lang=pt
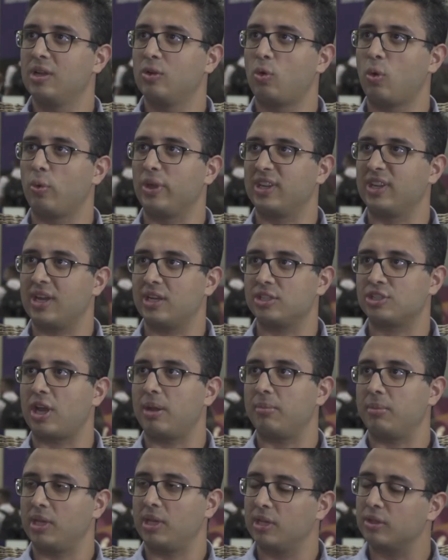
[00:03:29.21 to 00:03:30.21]
com o
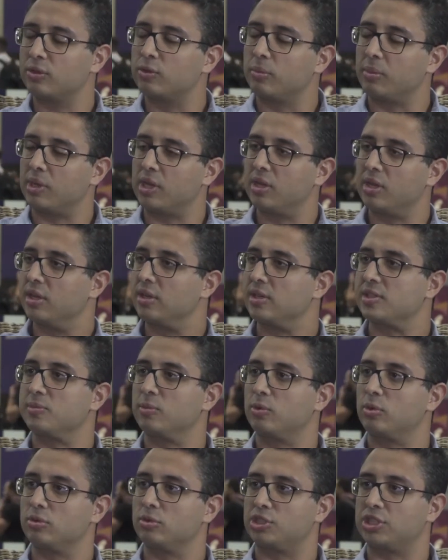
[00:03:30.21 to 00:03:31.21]
engajamento
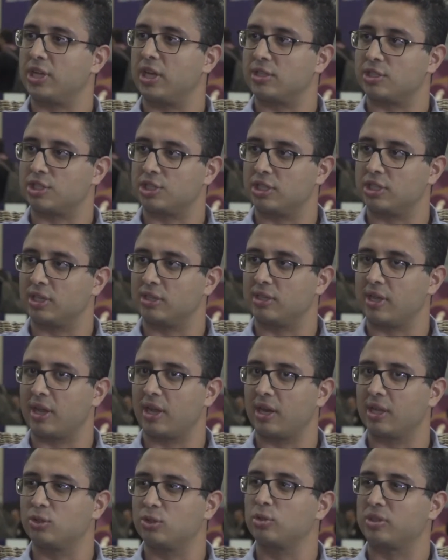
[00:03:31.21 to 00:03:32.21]
mesmo, com o dia a dia
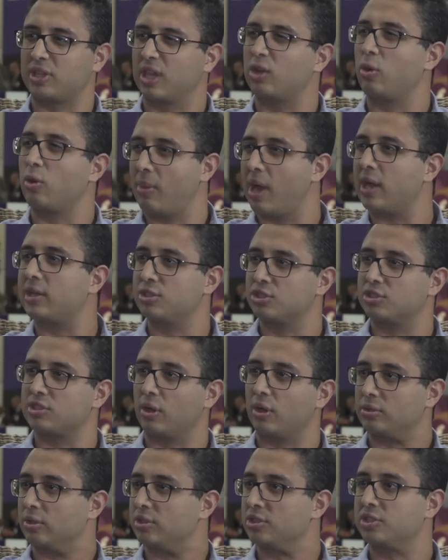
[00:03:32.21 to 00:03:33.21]
dela, do que com marketing
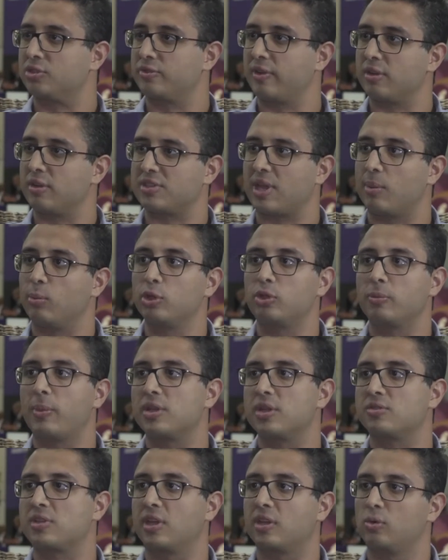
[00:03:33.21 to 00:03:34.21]
digital. Então a gente vai usar muito
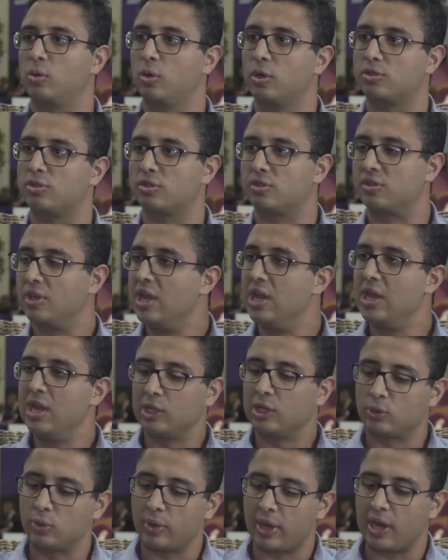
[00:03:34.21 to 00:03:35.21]
mais os recursos
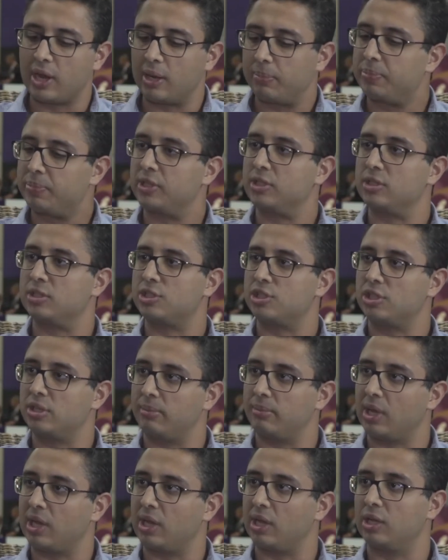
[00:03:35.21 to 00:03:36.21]
do app, de
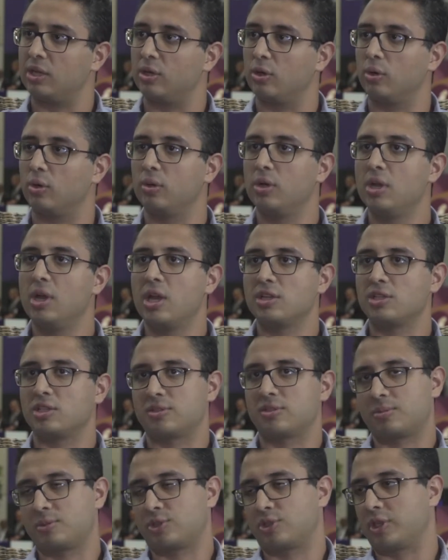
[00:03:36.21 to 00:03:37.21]
e-mail, de,
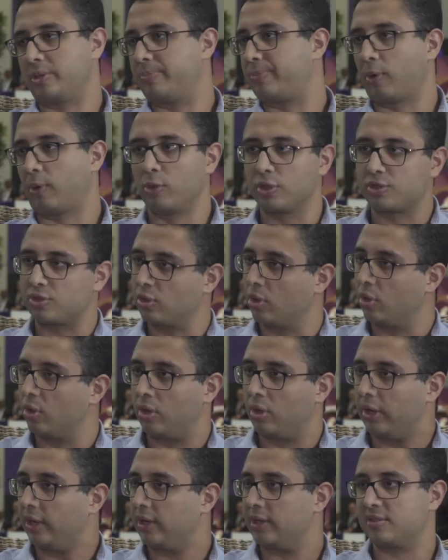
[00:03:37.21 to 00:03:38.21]
de
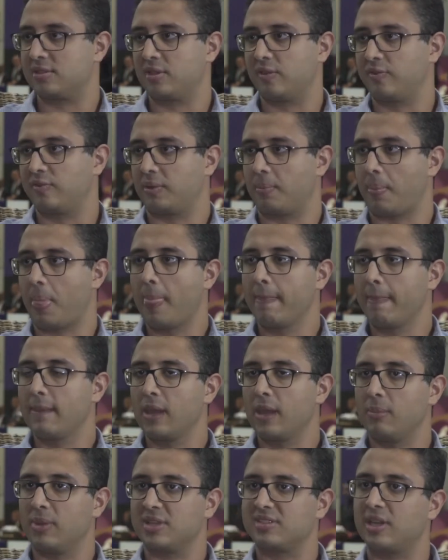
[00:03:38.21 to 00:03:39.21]
promoções, enfim.
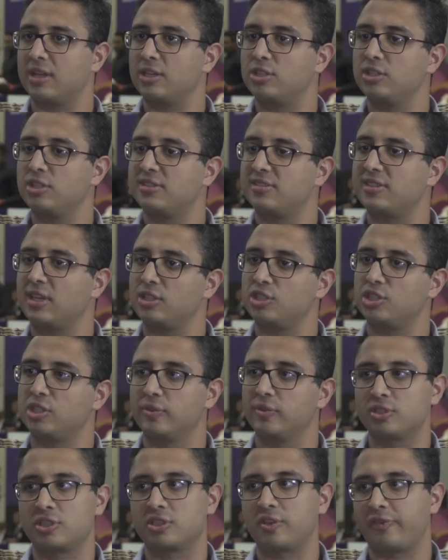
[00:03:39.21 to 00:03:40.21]
Uma série de
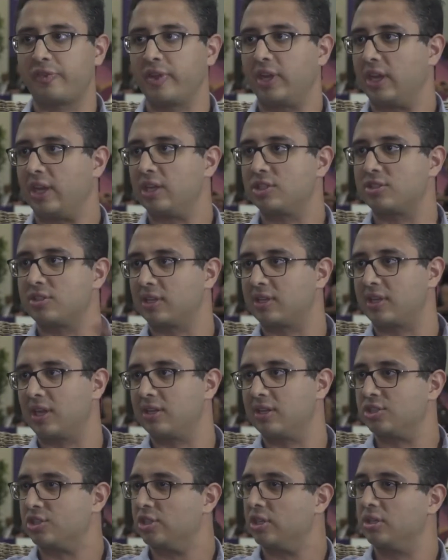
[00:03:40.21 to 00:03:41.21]
incentivos diferentes
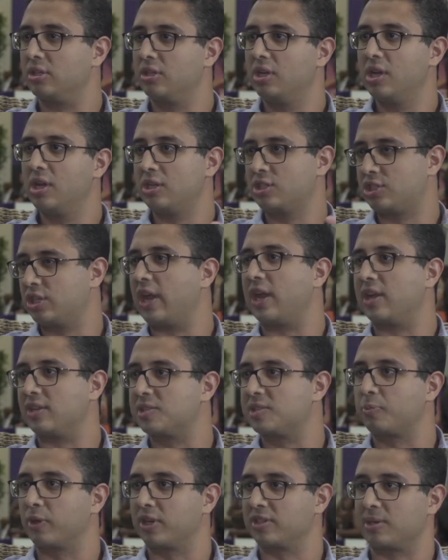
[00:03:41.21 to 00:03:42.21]
daqueles de, de
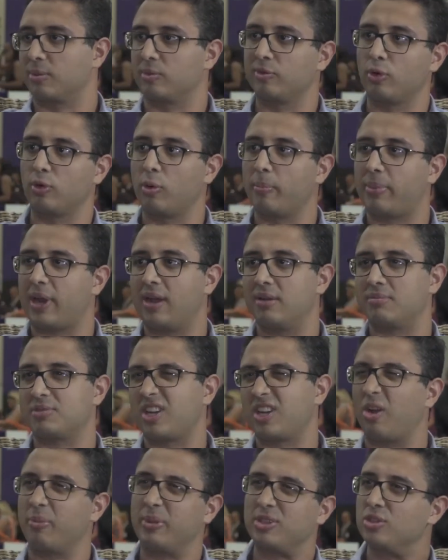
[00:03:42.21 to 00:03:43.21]
ads. Por exemplo, eu vou comprar,
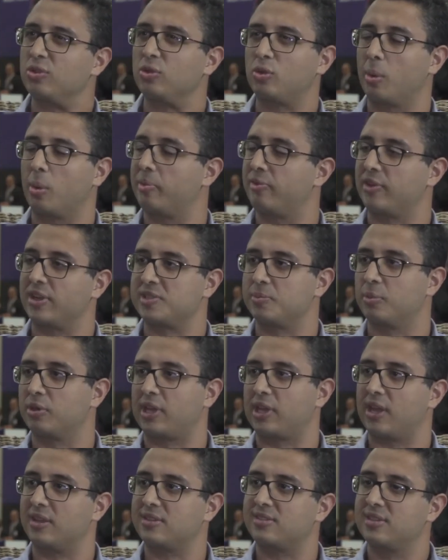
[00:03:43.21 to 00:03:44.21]
geralmente eu não compro
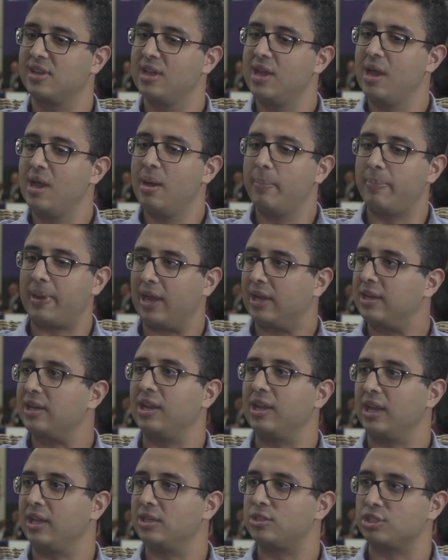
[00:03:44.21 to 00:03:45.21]
Facebook Ads para
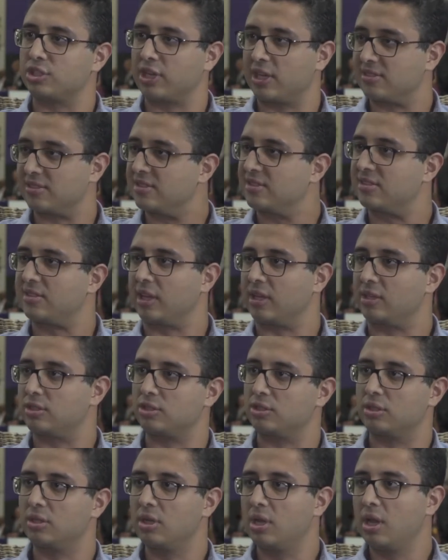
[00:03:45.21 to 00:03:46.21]
cliente já
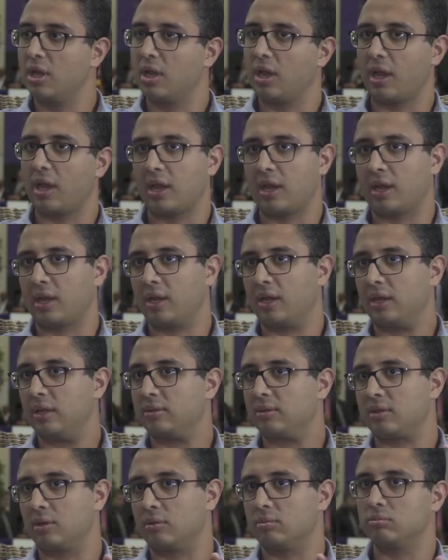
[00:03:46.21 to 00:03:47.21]
existente é,
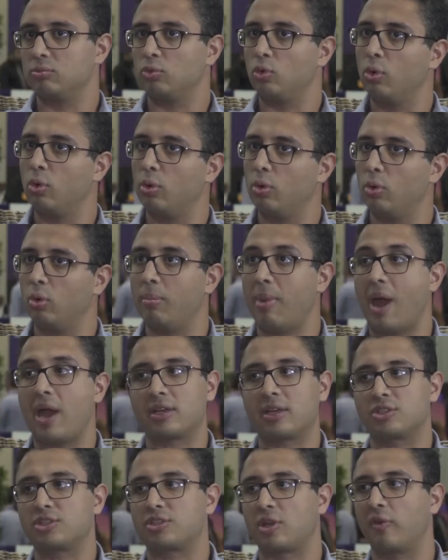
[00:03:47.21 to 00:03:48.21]
então, o, o
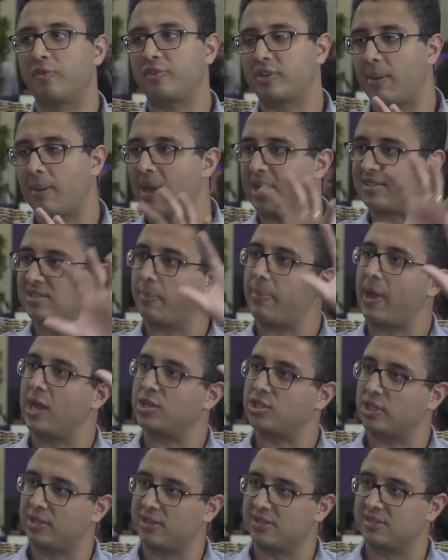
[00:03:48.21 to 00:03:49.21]
marketing digital fica mais na
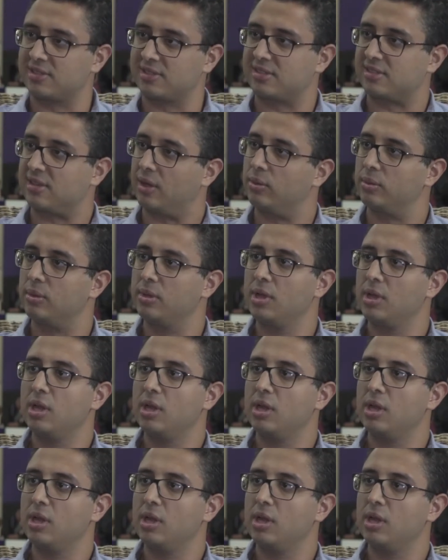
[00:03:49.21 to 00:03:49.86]
parte de aquisição,